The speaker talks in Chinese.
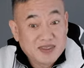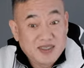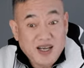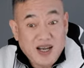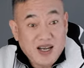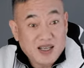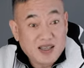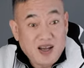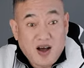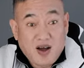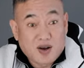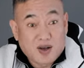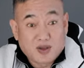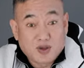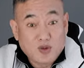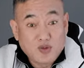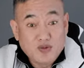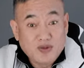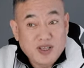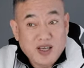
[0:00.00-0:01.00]
这到
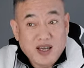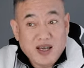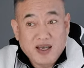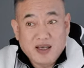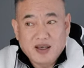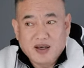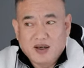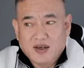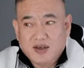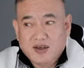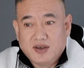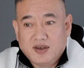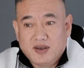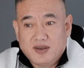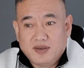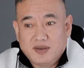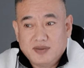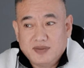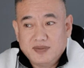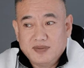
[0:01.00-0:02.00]
了冬天以
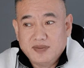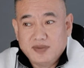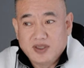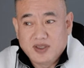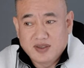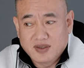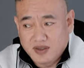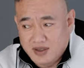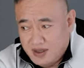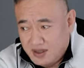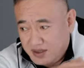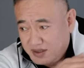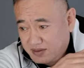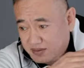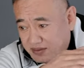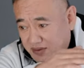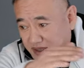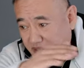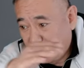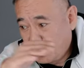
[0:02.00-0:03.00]
后，是
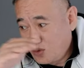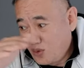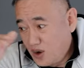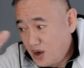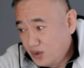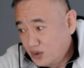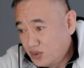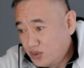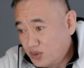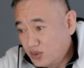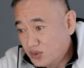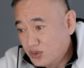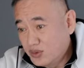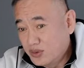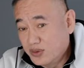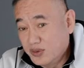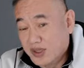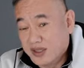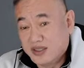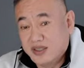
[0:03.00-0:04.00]
这光秃
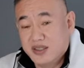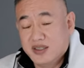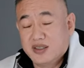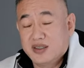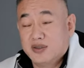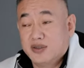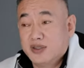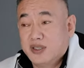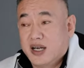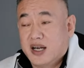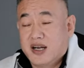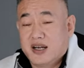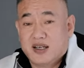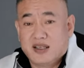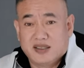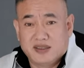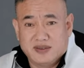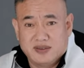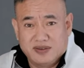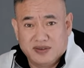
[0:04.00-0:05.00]
秃的丘陵
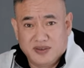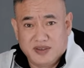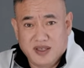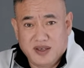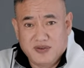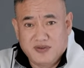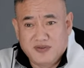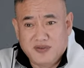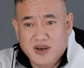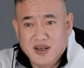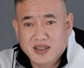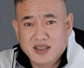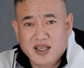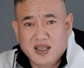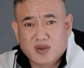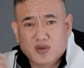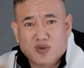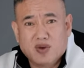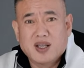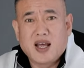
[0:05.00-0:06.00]
上，这风
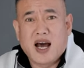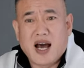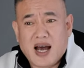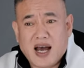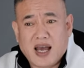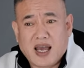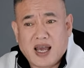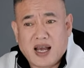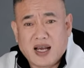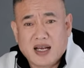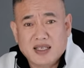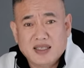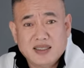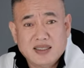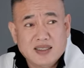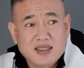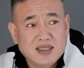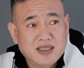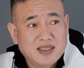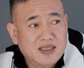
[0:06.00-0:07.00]
得多大呀？
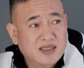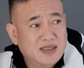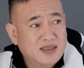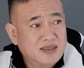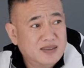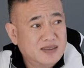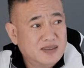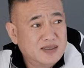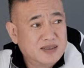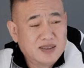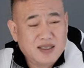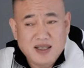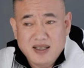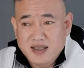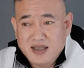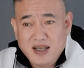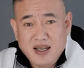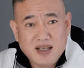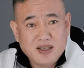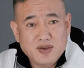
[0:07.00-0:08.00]
那
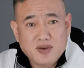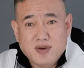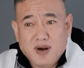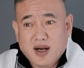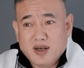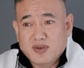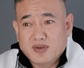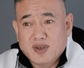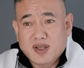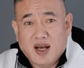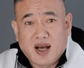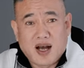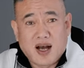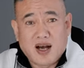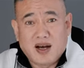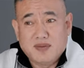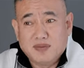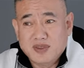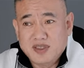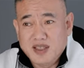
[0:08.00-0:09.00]
那句话说得
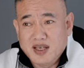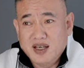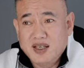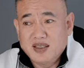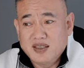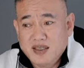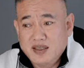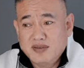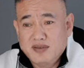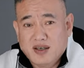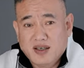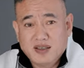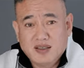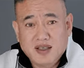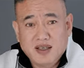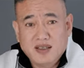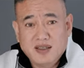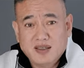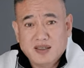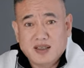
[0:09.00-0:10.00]
好嘛，这地方
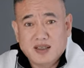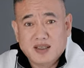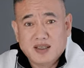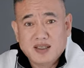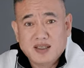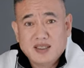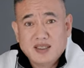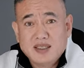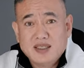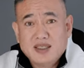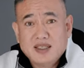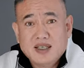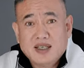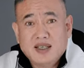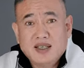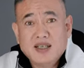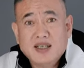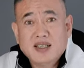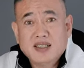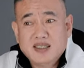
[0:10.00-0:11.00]
真是
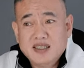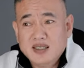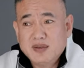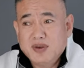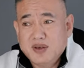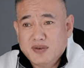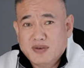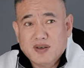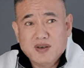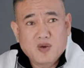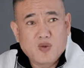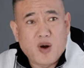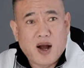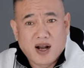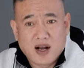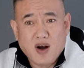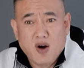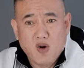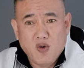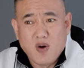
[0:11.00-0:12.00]
喝西北风
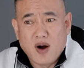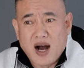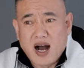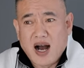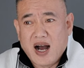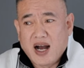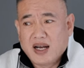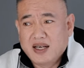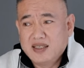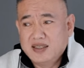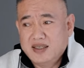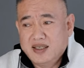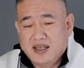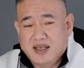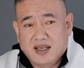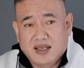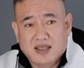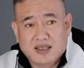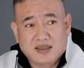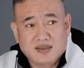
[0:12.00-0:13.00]
管够啊！
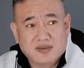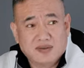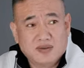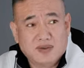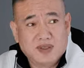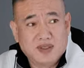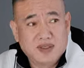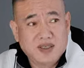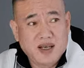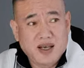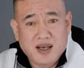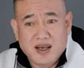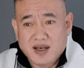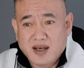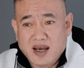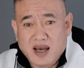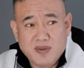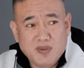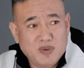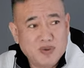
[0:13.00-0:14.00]
啊，我说这
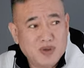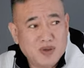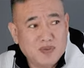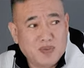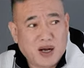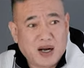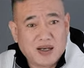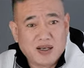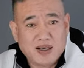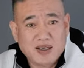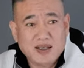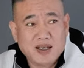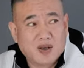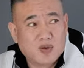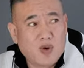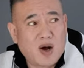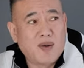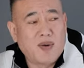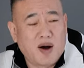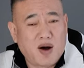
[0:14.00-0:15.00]
该不会把人给
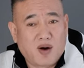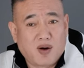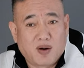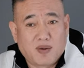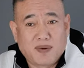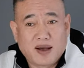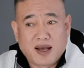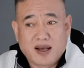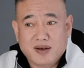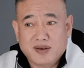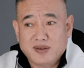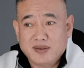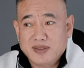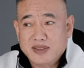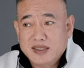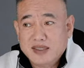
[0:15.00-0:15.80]
刮跑了吧？